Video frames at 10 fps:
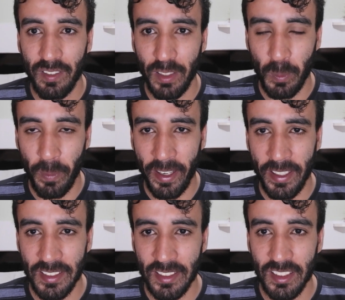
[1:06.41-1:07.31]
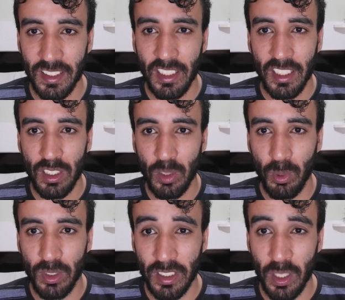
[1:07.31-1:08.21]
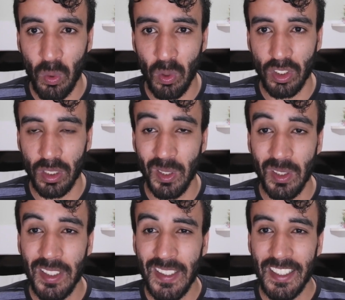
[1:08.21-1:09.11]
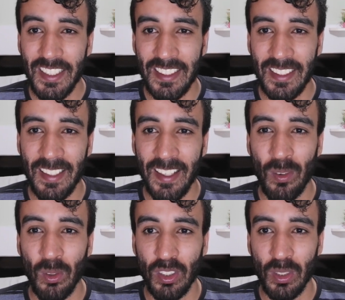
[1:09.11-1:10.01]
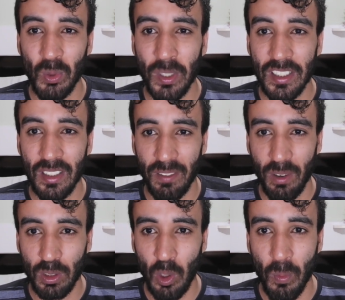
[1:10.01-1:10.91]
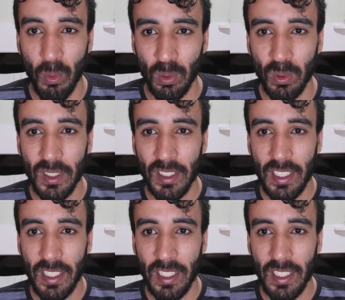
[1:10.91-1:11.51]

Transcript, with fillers: feito para resistir e o mundo inteiro congelou e esse trem continua dando a volta ao mundo.